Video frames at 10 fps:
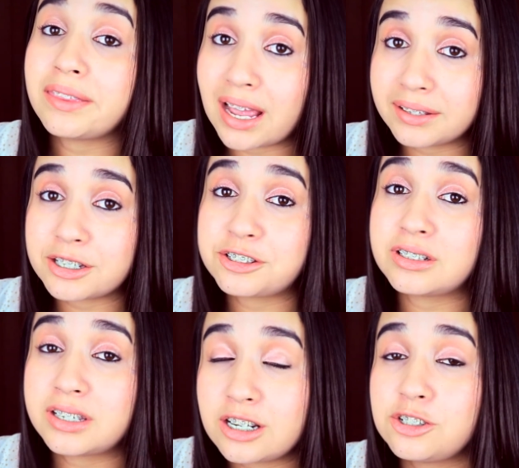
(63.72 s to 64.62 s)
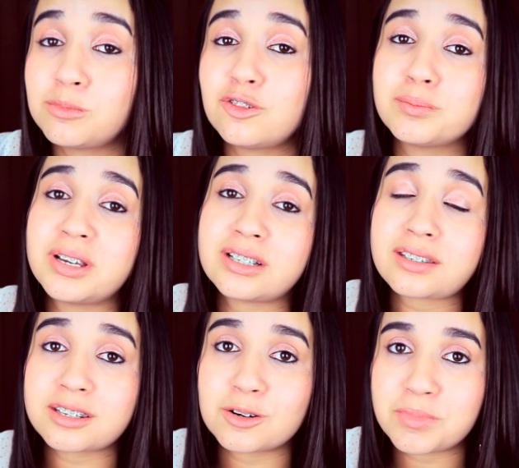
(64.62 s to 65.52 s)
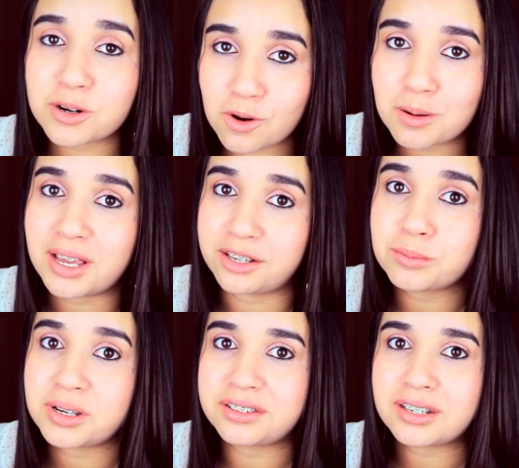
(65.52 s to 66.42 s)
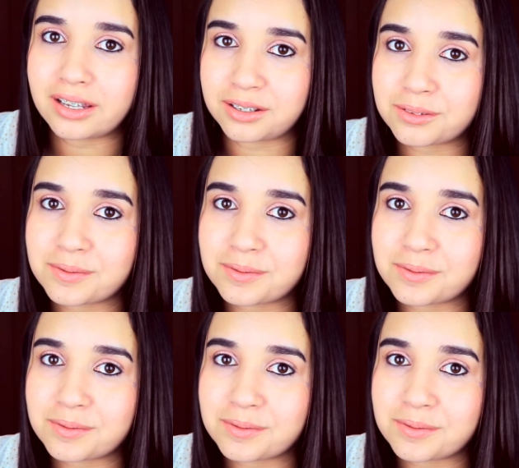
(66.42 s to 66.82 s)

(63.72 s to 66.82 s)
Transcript: data de grande movimentação para o comércio brasileiro.